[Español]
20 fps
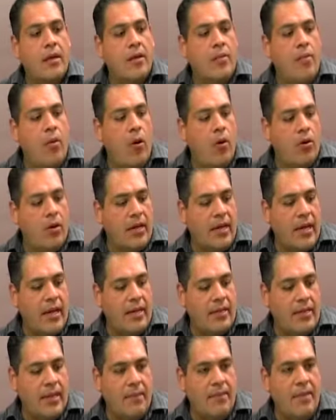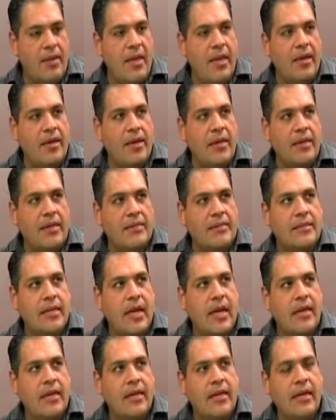porque también
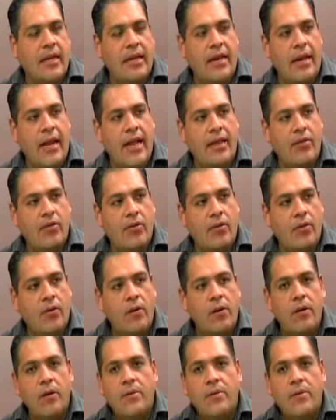están generando